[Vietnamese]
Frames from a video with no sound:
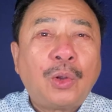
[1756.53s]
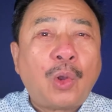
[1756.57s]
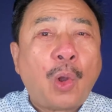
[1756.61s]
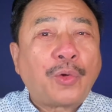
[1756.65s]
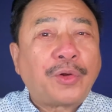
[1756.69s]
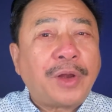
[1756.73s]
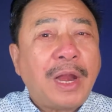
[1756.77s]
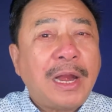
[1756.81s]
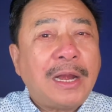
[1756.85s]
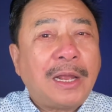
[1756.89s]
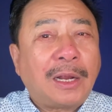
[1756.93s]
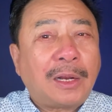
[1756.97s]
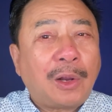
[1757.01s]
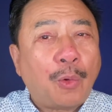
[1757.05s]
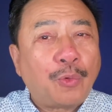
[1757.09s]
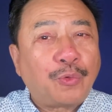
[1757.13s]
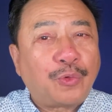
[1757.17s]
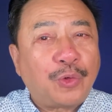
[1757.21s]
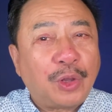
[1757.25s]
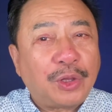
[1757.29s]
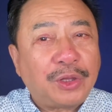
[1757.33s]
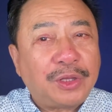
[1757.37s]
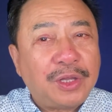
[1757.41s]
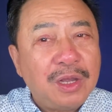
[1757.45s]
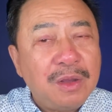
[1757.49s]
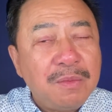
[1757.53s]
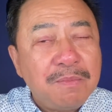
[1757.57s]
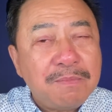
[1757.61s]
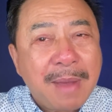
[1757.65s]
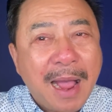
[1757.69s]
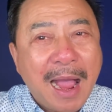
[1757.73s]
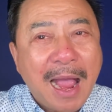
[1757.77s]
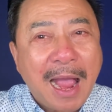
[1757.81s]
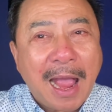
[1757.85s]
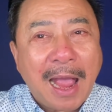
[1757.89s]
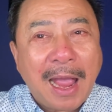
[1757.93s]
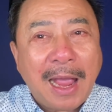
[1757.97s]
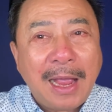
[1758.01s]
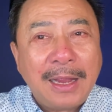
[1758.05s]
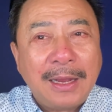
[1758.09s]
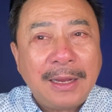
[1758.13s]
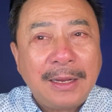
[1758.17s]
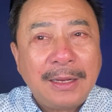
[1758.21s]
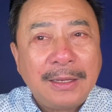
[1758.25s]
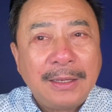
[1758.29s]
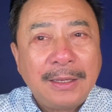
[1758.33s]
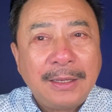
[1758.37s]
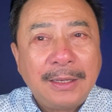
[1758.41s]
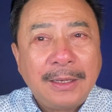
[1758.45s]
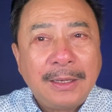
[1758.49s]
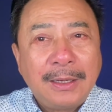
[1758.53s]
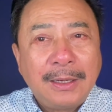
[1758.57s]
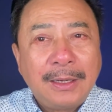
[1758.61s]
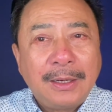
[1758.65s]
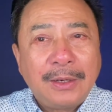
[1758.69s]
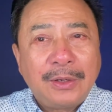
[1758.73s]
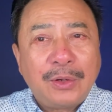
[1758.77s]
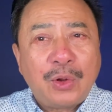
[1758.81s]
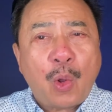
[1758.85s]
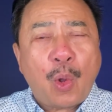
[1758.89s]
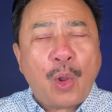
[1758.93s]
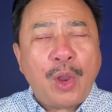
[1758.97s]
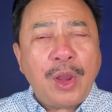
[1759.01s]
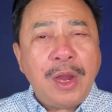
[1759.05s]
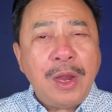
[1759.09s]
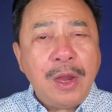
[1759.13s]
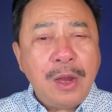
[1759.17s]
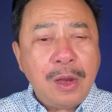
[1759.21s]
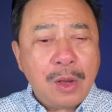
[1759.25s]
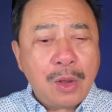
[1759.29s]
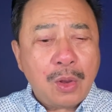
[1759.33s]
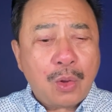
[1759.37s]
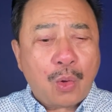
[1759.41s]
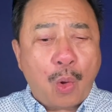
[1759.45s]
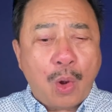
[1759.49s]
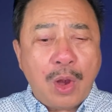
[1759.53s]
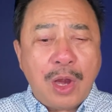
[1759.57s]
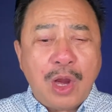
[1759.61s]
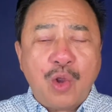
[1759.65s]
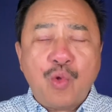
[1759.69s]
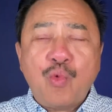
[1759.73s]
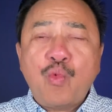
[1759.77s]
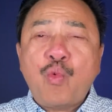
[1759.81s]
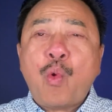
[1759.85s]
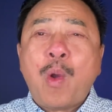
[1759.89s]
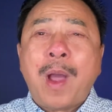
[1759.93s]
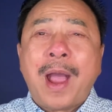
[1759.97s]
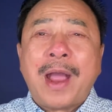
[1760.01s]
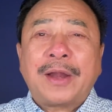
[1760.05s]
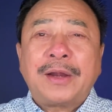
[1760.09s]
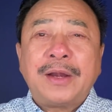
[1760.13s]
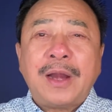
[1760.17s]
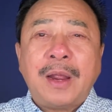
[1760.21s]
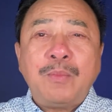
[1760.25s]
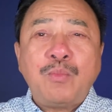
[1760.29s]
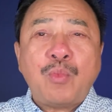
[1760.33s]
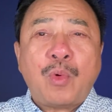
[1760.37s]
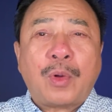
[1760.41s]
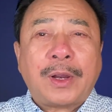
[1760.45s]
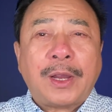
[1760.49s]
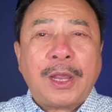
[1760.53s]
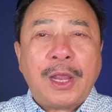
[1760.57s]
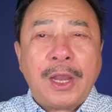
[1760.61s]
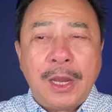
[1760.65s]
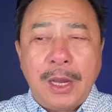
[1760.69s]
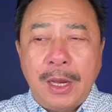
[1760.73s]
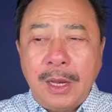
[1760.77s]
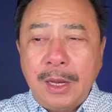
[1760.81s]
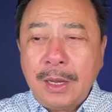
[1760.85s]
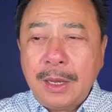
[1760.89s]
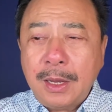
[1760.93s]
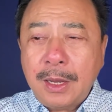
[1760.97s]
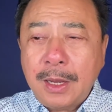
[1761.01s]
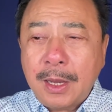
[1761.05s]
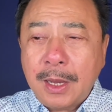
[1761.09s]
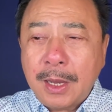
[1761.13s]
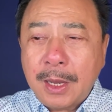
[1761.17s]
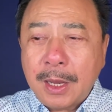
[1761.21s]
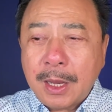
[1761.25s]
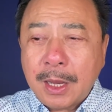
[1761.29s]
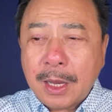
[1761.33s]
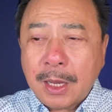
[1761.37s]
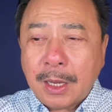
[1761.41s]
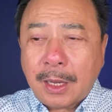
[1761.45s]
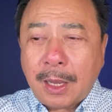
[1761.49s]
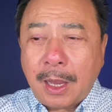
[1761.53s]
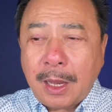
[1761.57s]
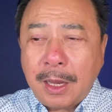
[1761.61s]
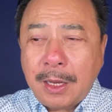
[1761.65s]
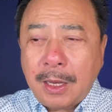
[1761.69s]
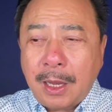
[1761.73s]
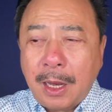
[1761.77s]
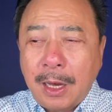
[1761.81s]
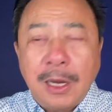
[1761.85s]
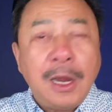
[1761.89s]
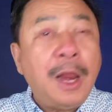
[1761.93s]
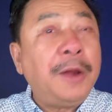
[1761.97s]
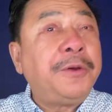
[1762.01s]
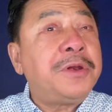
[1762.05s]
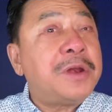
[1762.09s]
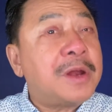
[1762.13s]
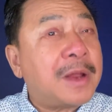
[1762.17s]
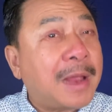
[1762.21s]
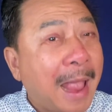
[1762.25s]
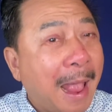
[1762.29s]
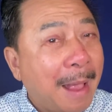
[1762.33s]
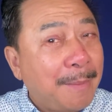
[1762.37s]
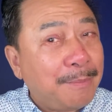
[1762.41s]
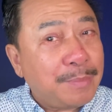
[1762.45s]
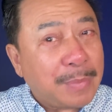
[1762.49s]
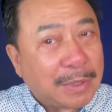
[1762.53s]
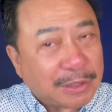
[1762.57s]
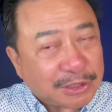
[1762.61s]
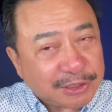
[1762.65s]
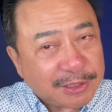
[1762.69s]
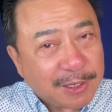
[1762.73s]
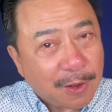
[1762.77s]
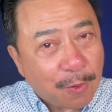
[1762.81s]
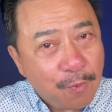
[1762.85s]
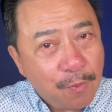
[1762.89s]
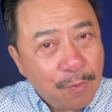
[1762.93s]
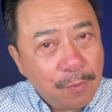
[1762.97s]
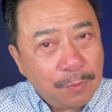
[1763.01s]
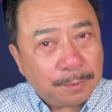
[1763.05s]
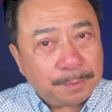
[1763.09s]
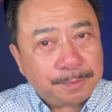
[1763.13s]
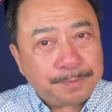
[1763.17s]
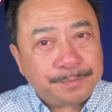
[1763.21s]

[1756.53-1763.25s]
Còn đây là câu chuyện thứ 3, nói có liên quan đến một cái linh cảm mà xấu.